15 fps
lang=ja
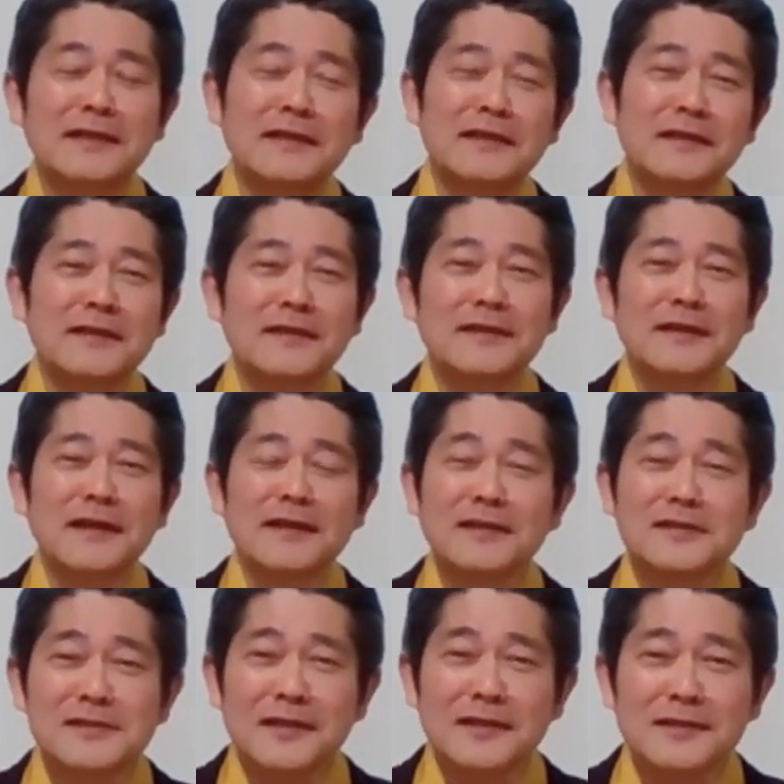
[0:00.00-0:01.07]
えー、
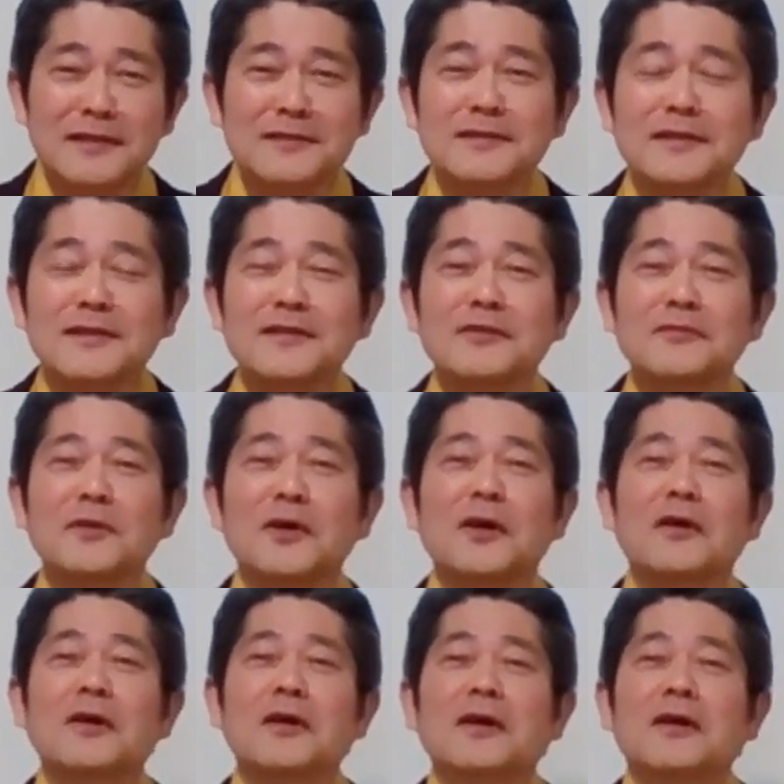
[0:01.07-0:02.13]
話なんですけれど
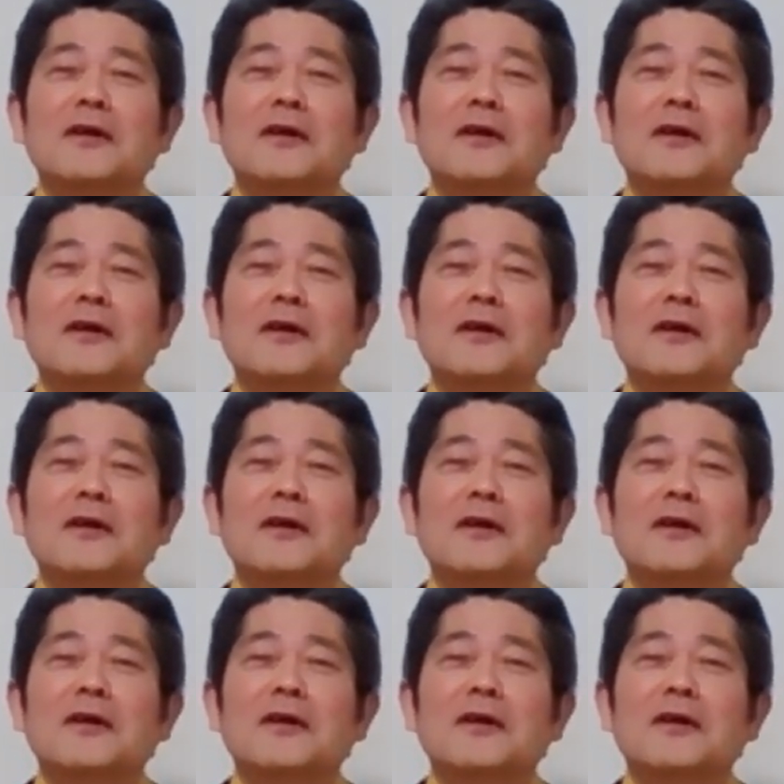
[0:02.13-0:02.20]
も、